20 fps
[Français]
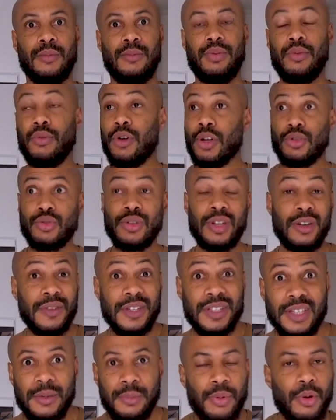pourquoi tu
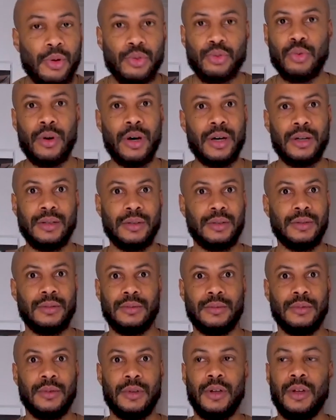n'investis pas en toi.
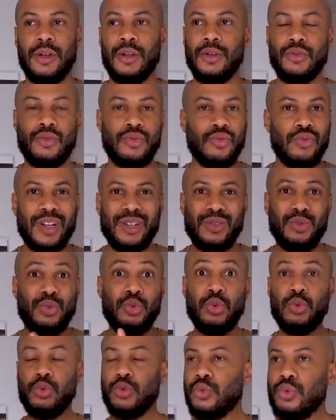Tu vois,
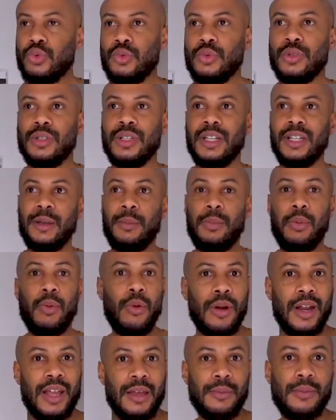tous les
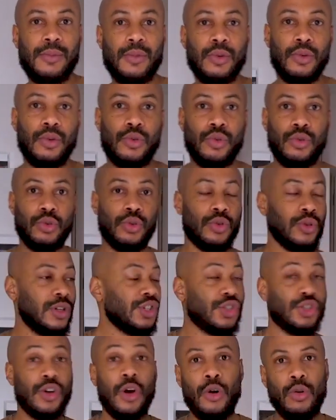problèmes que,
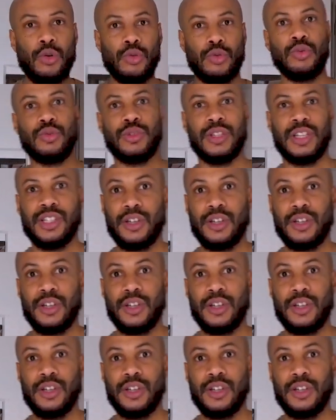les gens rencontrent.